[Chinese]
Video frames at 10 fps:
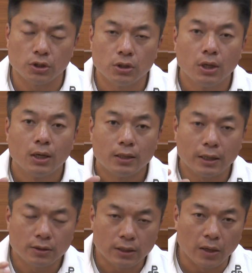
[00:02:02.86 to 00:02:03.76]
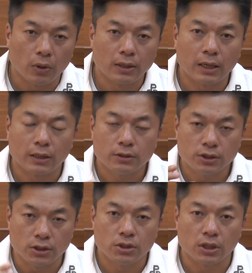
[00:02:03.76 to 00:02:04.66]
于咱台湾人
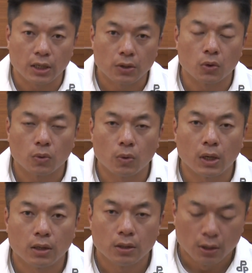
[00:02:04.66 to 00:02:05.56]
真正的国歌。